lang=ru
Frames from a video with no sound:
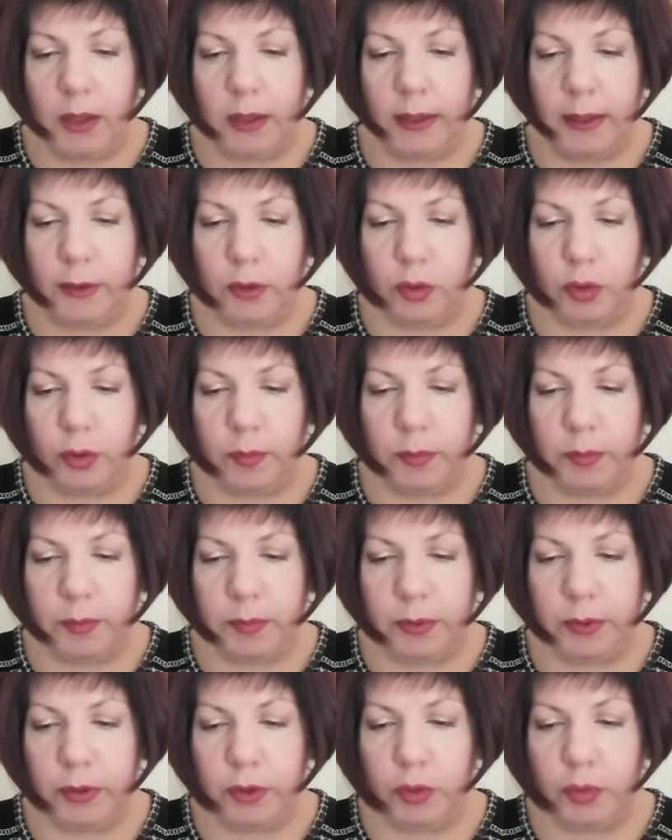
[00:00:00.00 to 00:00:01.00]
которыми
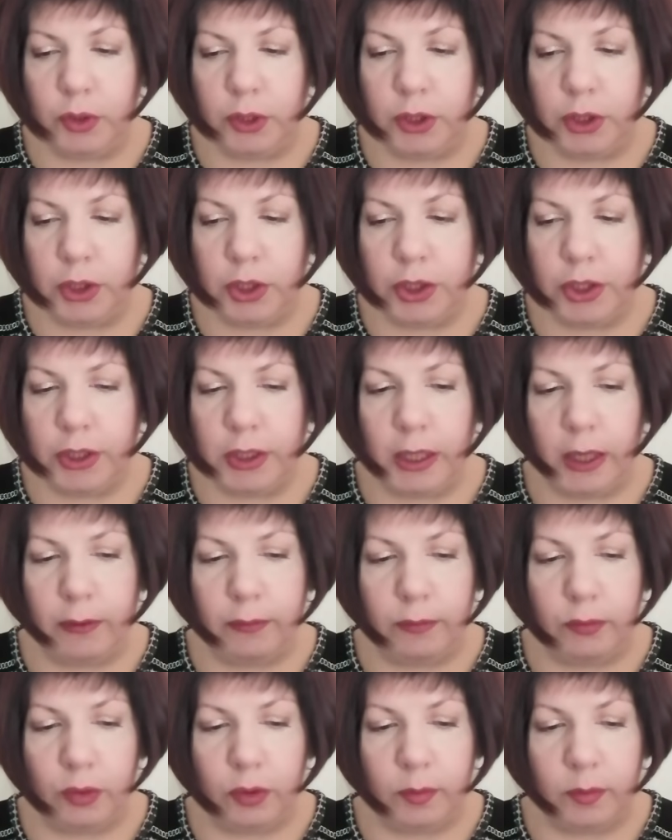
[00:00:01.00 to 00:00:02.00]
был юридически
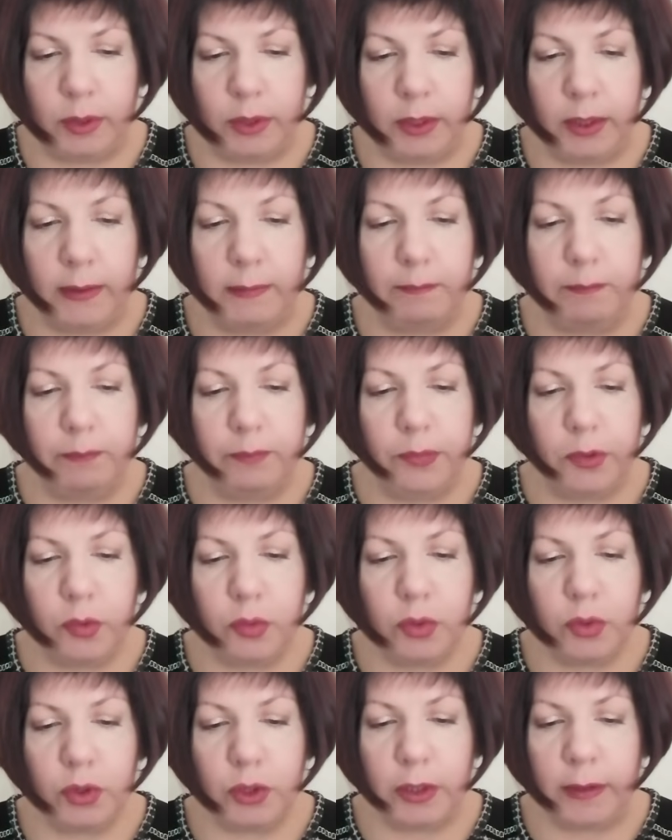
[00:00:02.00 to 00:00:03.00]
оформлено
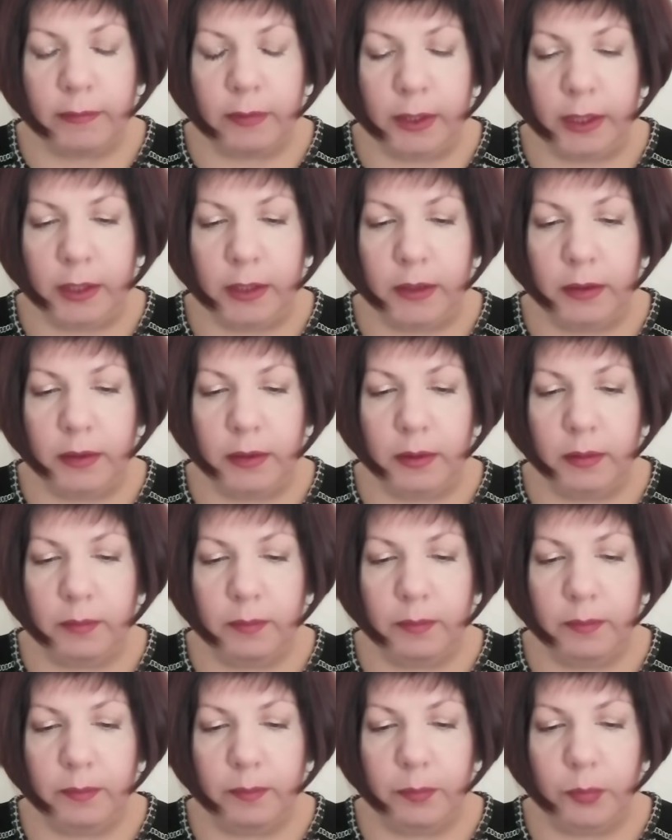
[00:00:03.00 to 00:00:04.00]
установление
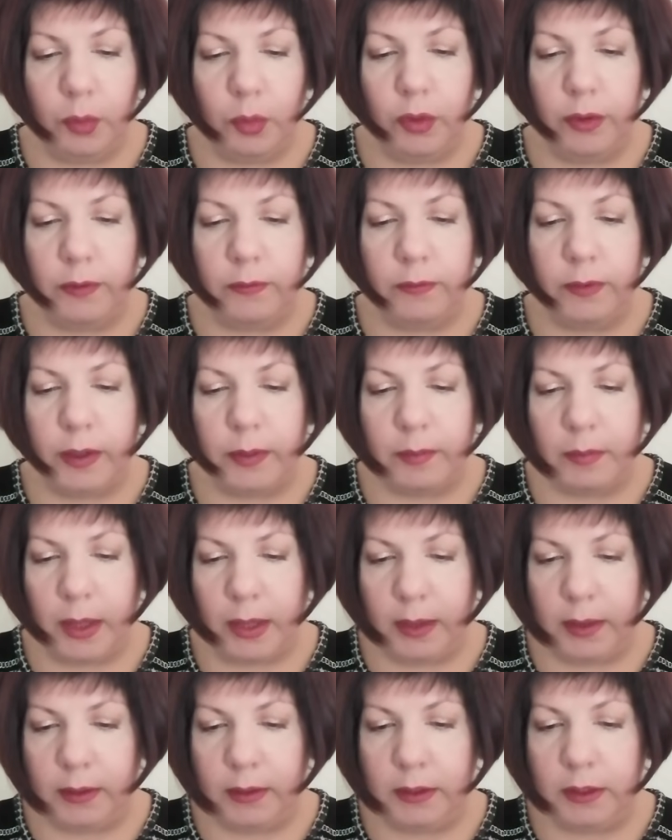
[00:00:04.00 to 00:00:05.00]

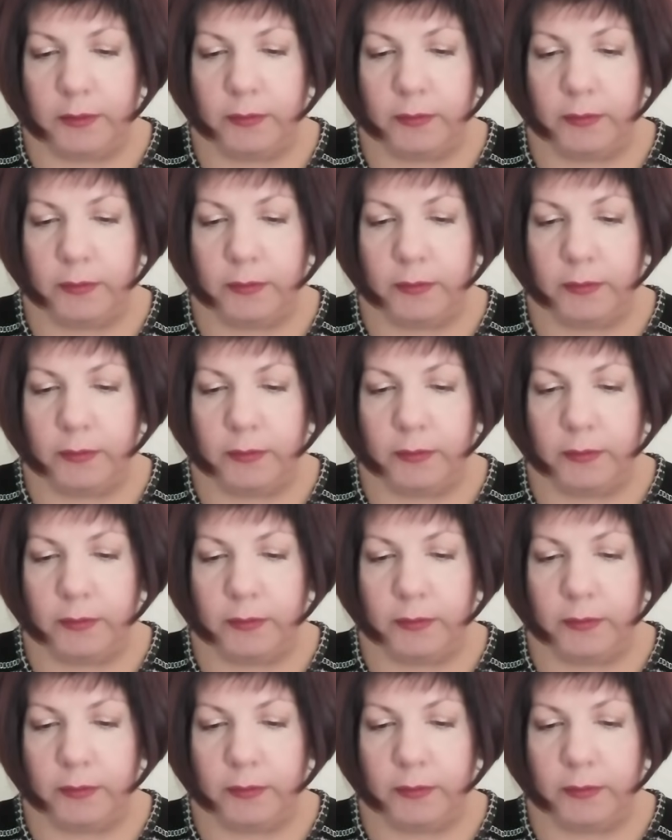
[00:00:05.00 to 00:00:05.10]
полноформатных